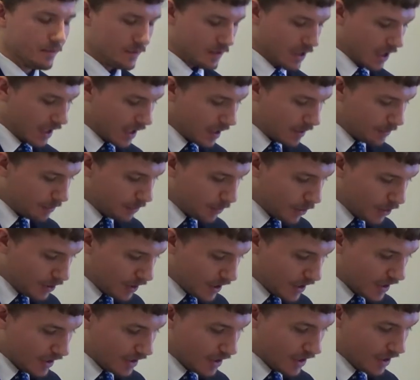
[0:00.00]
a
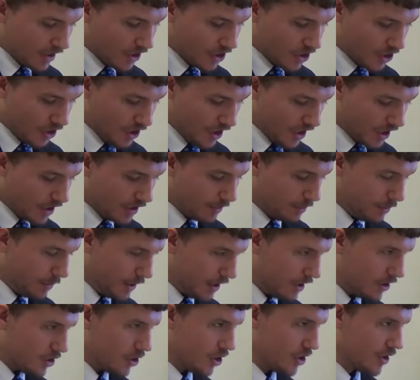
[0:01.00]
ponad śnieg
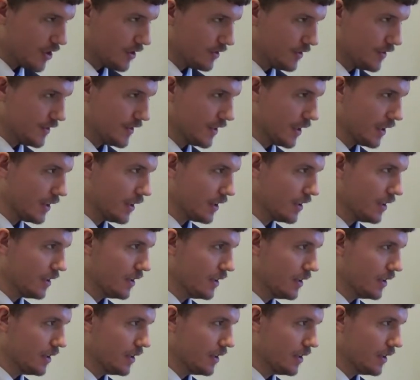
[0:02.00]
bielszy się stanę.